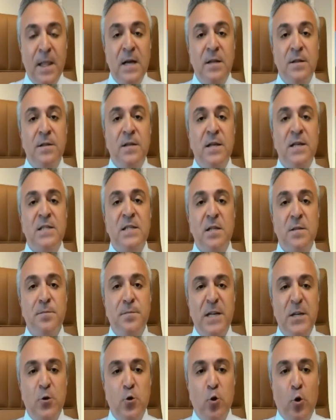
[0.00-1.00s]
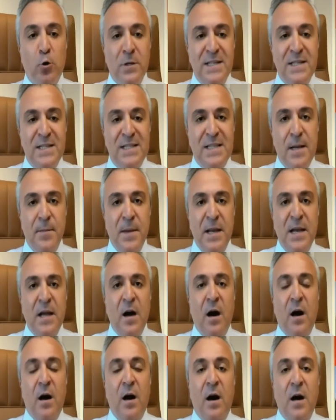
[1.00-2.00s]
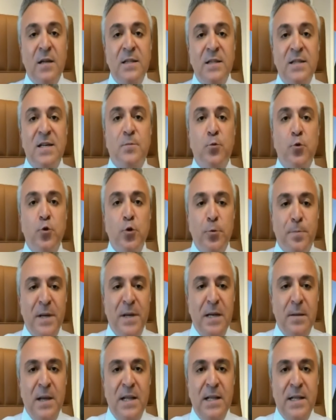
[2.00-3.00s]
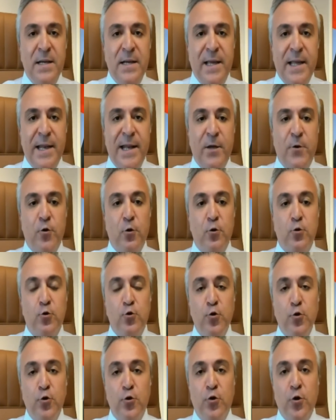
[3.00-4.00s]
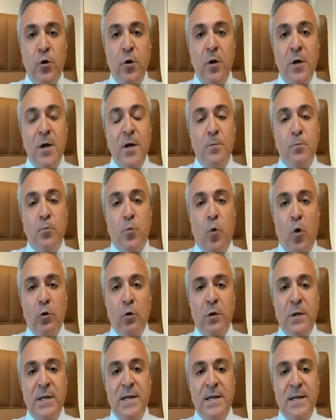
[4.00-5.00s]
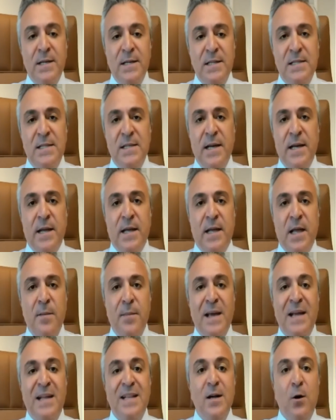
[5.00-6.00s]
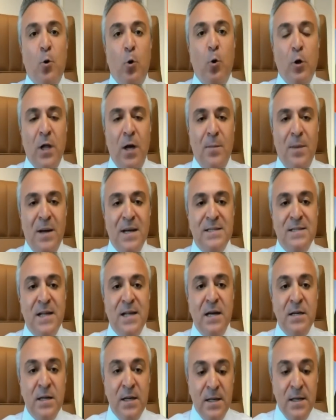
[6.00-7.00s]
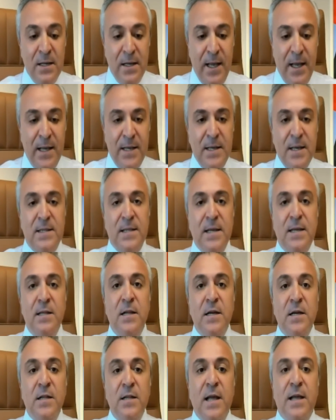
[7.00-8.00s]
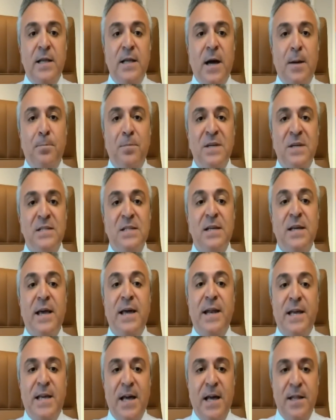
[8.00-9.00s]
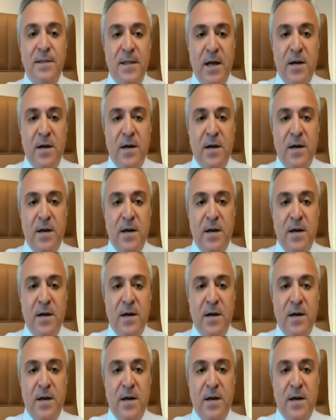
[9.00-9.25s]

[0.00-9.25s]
nasıl bir yol izlemeli? Artık bunu bilmeleri gerekiyor. Çünkü bu olayı izleyerek emekli olamazlar. EYT'lilerin de yapması gerekenler